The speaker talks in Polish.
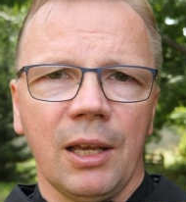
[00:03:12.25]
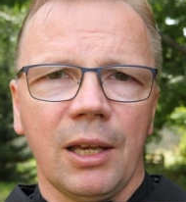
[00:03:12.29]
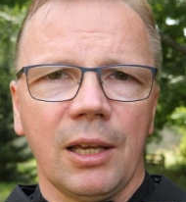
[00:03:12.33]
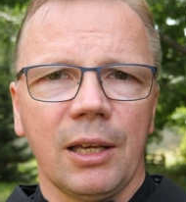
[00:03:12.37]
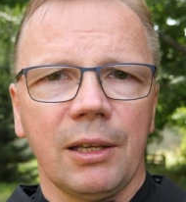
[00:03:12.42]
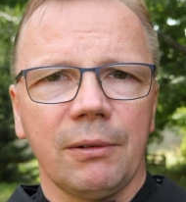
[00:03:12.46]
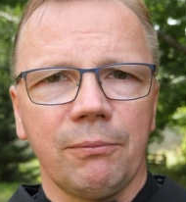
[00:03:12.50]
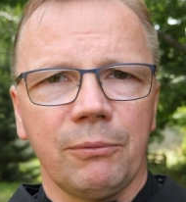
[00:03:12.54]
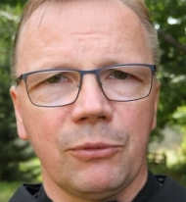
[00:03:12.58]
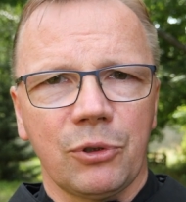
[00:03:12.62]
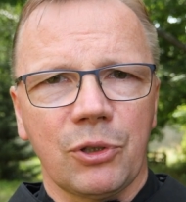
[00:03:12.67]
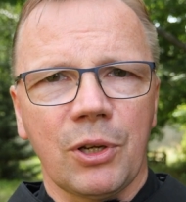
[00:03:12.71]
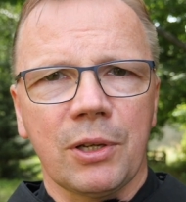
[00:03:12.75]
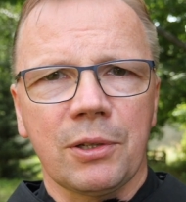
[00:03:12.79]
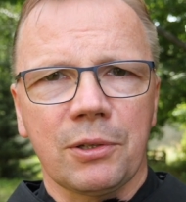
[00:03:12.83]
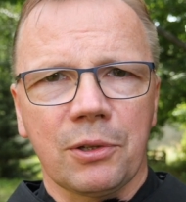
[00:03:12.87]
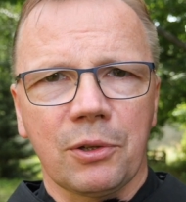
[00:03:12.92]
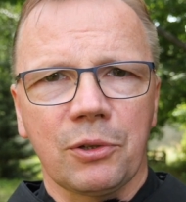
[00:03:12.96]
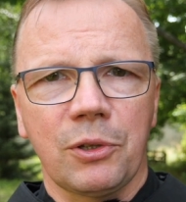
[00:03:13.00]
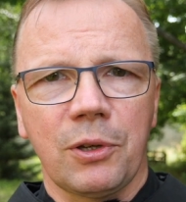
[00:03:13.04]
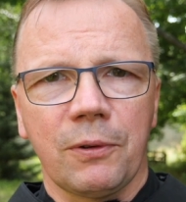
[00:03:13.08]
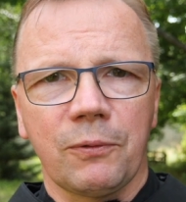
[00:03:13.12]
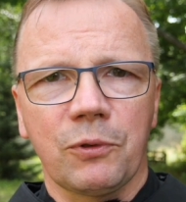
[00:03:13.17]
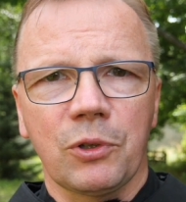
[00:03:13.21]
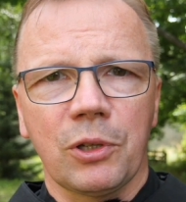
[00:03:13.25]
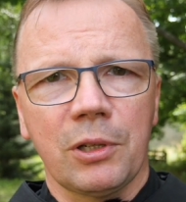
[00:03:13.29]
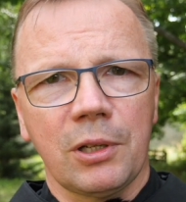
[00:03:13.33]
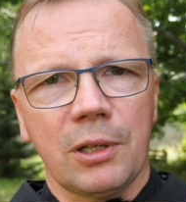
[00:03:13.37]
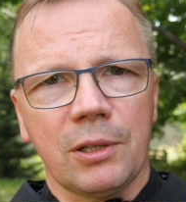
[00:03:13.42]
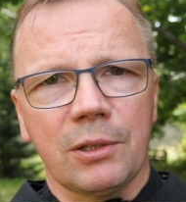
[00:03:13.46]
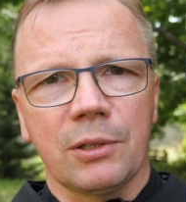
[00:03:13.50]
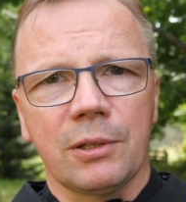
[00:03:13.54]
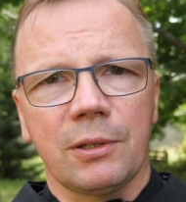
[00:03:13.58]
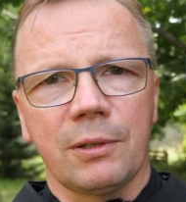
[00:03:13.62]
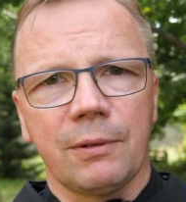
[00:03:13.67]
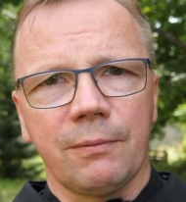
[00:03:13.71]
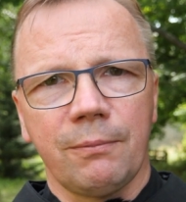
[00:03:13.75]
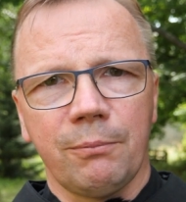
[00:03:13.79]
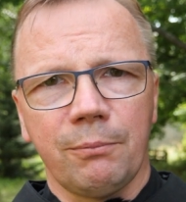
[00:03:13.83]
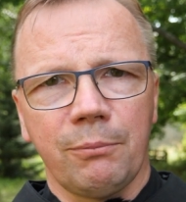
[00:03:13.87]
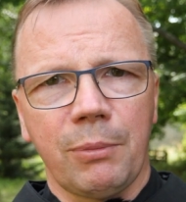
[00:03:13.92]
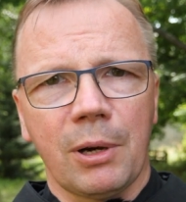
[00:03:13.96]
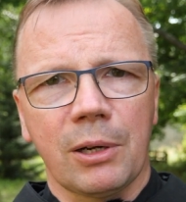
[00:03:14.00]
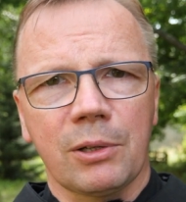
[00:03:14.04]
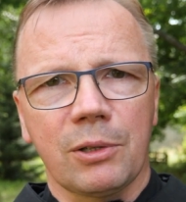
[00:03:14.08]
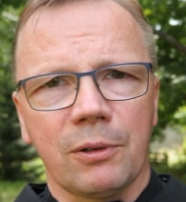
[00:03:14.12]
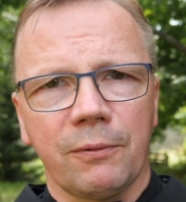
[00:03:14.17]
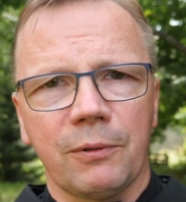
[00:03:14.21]
E, często dziewczyny z
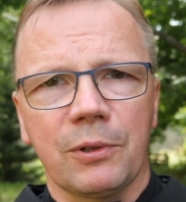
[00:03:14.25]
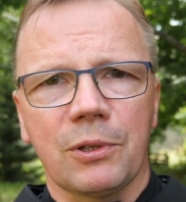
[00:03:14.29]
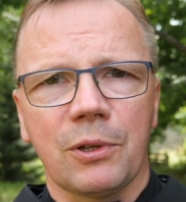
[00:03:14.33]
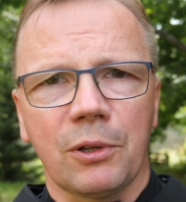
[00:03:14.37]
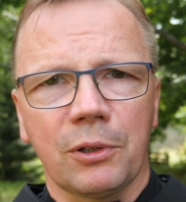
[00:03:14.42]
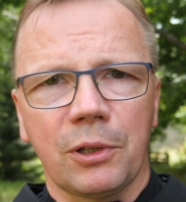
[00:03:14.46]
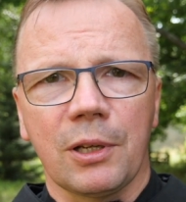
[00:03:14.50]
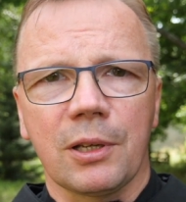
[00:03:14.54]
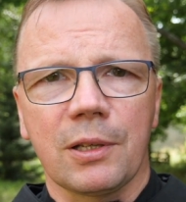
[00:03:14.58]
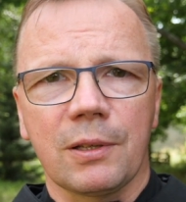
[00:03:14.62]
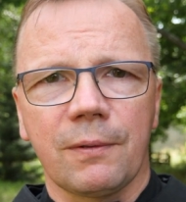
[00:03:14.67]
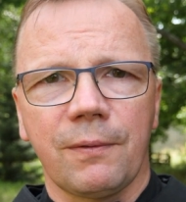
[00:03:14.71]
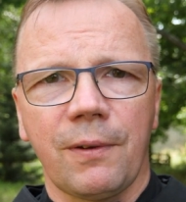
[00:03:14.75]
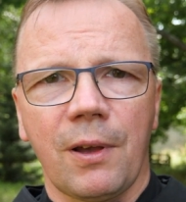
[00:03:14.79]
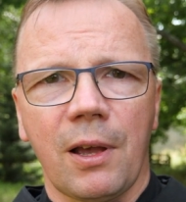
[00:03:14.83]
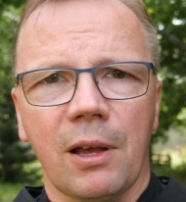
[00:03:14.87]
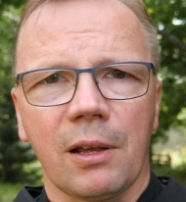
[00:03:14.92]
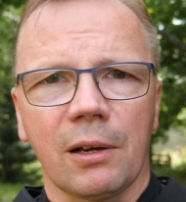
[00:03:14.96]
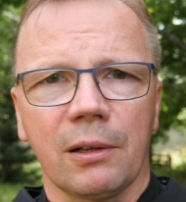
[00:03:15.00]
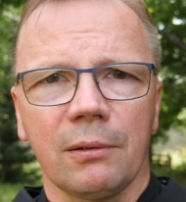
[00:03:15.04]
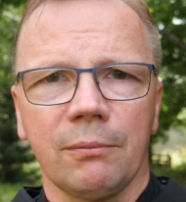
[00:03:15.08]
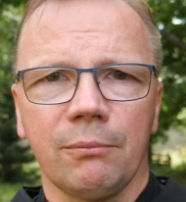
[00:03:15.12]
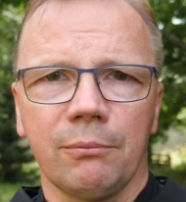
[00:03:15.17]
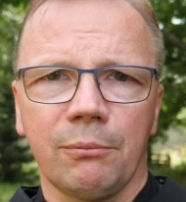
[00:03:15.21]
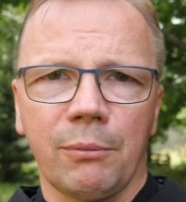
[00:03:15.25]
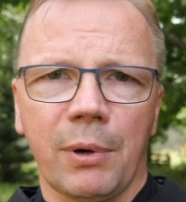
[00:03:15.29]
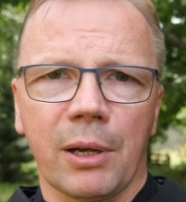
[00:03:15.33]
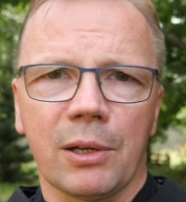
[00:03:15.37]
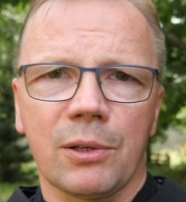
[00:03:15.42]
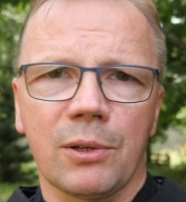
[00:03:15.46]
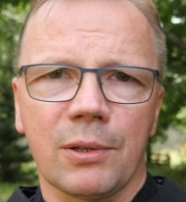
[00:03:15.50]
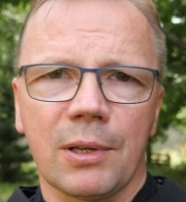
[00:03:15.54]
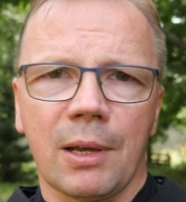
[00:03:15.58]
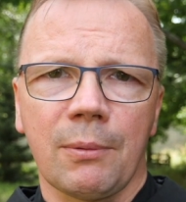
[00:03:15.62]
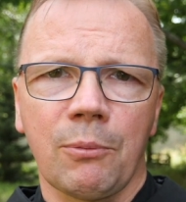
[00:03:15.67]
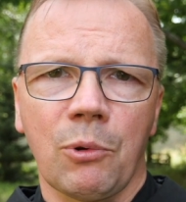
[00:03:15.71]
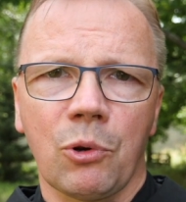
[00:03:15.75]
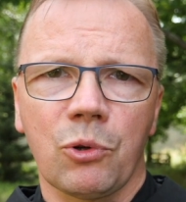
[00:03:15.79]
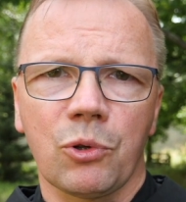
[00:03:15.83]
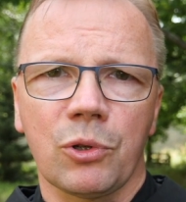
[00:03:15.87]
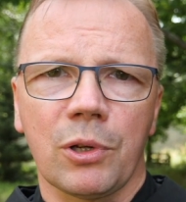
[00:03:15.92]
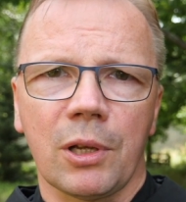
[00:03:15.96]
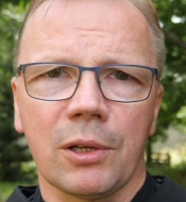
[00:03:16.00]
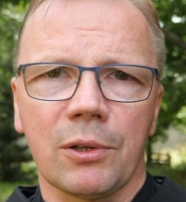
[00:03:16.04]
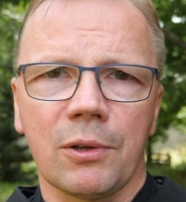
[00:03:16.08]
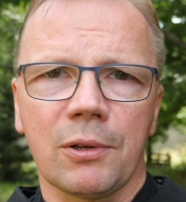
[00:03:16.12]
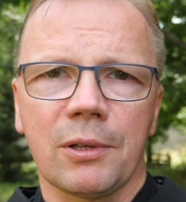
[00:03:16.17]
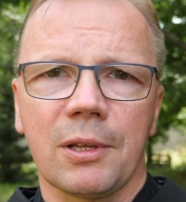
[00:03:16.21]
bardzo wysokich sfer, bardzo
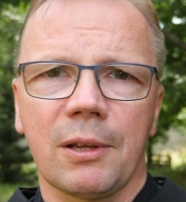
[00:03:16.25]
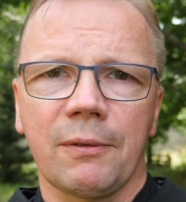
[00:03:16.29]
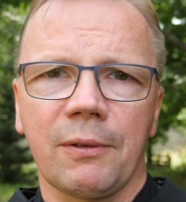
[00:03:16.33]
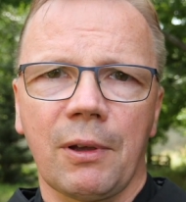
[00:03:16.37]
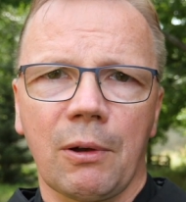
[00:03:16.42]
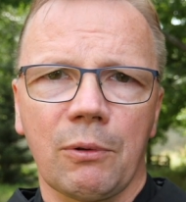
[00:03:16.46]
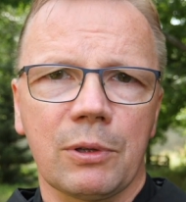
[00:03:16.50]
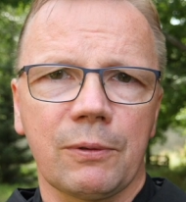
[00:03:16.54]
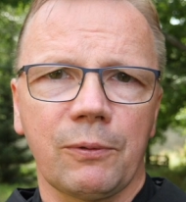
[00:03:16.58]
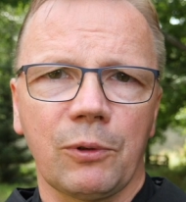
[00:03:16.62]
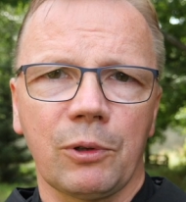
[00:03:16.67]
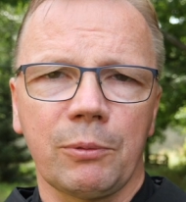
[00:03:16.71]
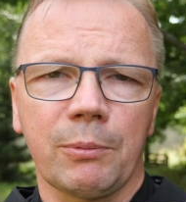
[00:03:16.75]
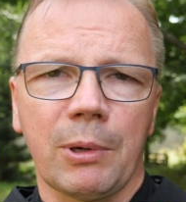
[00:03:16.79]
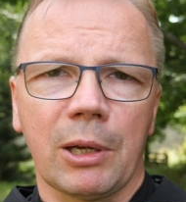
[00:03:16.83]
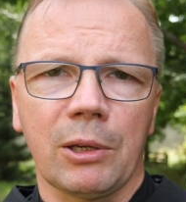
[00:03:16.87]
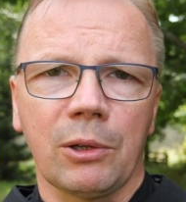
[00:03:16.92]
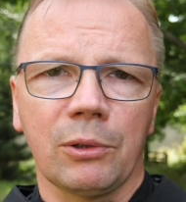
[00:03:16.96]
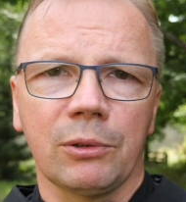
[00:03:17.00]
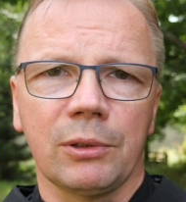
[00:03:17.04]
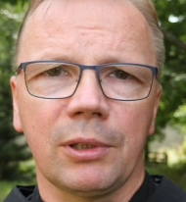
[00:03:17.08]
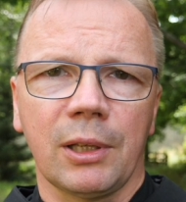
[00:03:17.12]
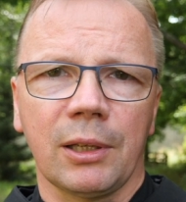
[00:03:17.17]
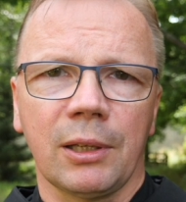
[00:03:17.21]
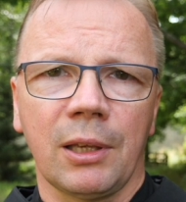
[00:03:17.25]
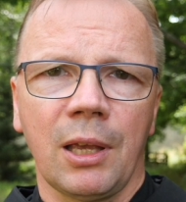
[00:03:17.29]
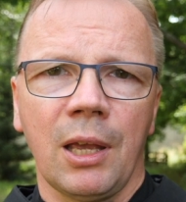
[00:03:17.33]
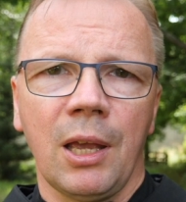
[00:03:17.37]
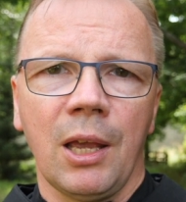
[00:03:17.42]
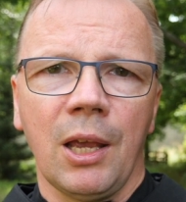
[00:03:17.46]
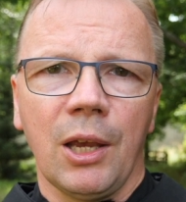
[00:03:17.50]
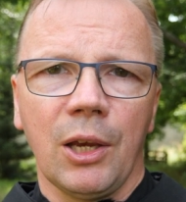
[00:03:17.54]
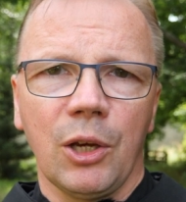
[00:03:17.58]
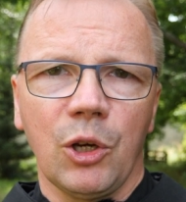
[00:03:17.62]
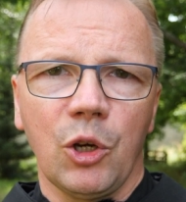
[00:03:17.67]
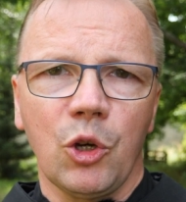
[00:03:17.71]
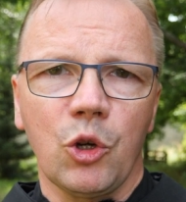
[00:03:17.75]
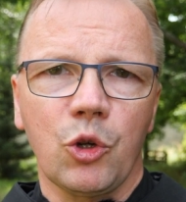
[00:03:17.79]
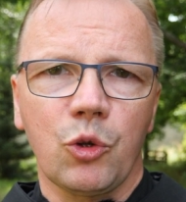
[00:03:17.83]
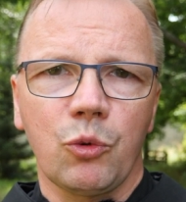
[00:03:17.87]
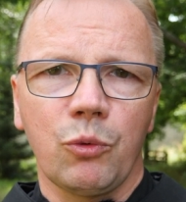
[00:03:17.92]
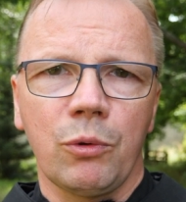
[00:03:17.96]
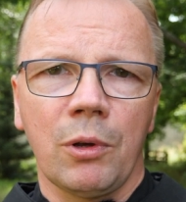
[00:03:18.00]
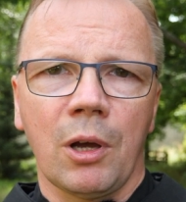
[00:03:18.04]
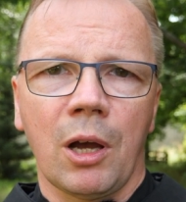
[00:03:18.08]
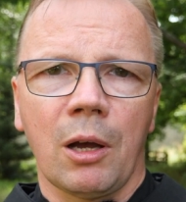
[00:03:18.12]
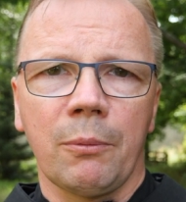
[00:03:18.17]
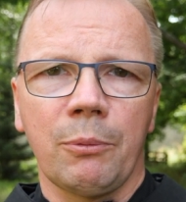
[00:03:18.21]
zamożne, zostawiały swój majątek i
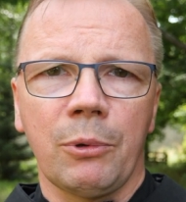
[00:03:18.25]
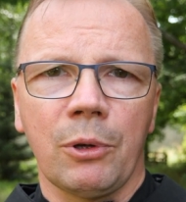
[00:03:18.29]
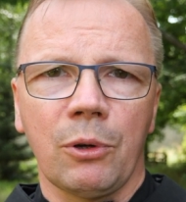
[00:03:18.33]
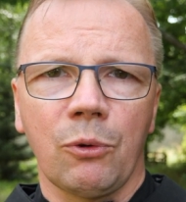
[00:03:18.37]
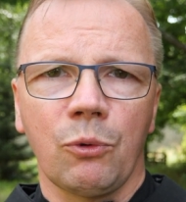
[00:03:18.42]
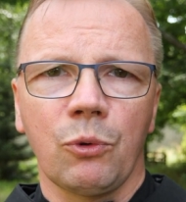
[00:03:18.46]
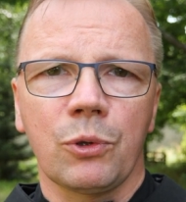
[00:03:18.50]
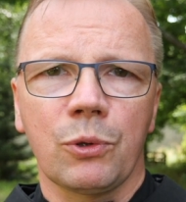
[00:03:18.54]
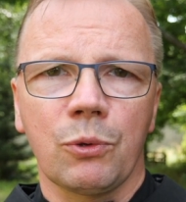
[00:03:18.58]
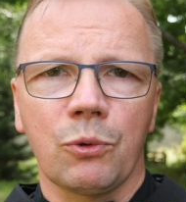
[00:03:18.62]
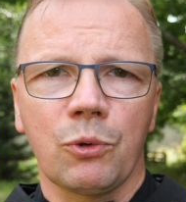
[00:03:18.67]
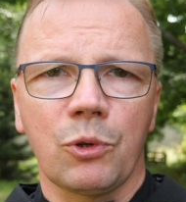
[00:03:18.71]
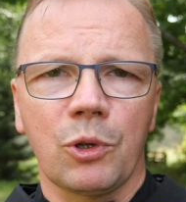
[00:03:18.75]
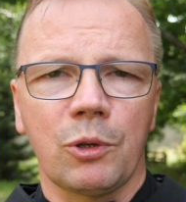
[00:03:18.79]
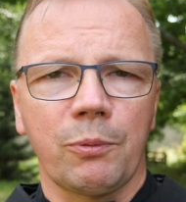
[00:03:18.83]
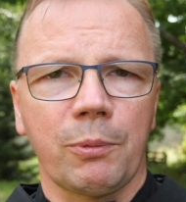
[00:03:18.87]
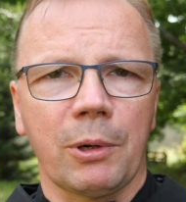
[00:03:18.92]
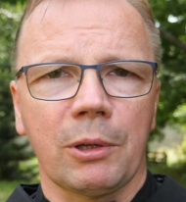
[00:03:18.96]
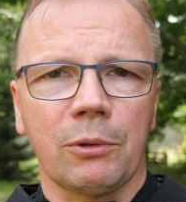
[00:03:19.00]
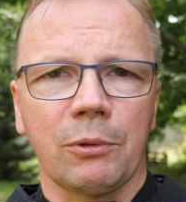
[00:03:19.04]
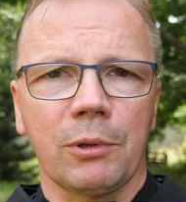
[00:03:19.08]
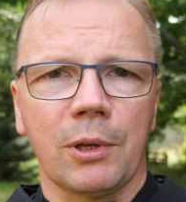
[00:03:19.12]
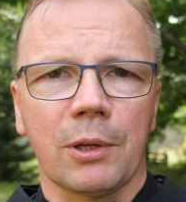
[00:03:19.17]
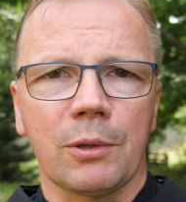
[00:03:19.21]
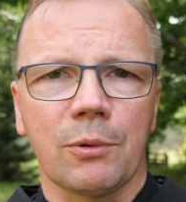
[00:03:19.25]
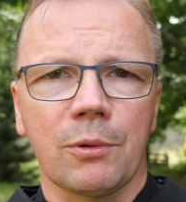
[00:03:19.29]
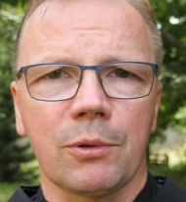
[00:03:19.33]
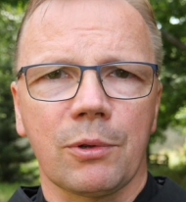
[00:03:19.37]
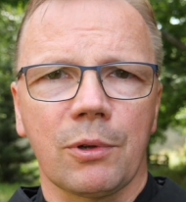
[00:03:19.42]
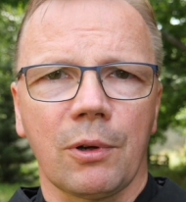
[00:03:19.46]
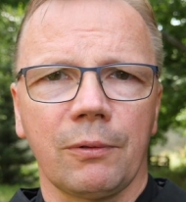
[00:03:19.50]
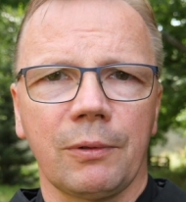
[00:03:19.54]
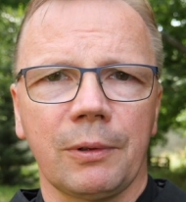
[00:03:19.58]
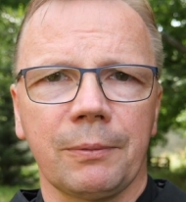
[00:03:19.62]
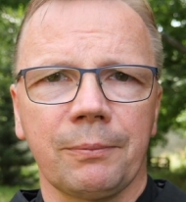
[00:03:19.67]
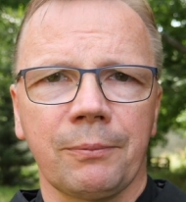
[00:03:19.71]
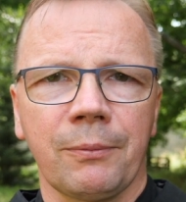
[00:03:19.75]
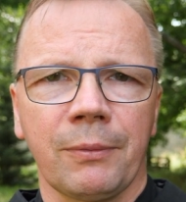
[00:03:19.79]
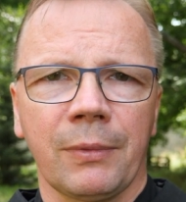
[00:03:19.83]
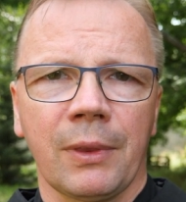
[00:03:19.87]
szły, aby usłużyć Panu Jezusowi.